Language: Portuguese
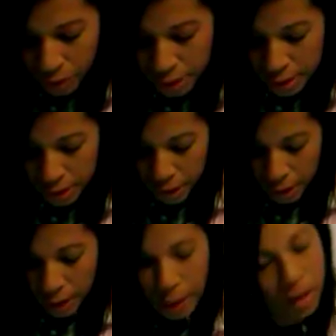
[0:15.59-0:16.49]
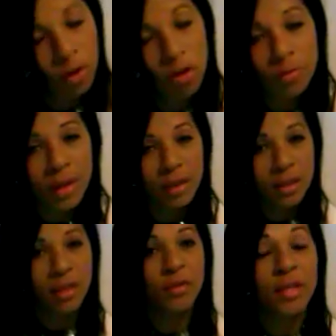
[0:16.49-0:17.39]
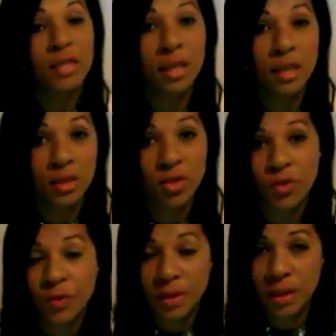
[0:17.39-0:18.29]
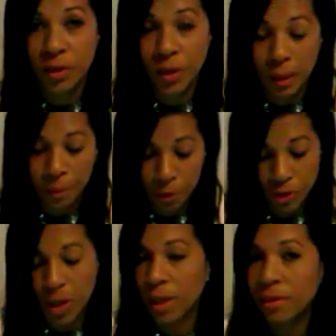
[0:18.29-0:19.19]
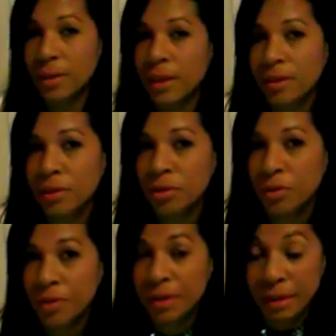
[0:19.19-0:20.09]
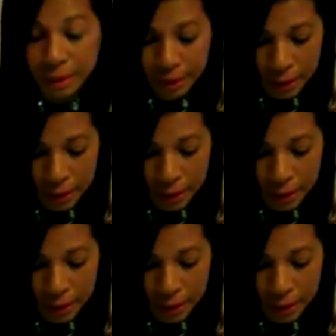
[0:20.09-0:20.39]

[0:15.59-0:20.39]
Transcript: assim, é, como que ela tem que fazer antes de fazer qualquer projeto desse que eu tô fazendo aqui em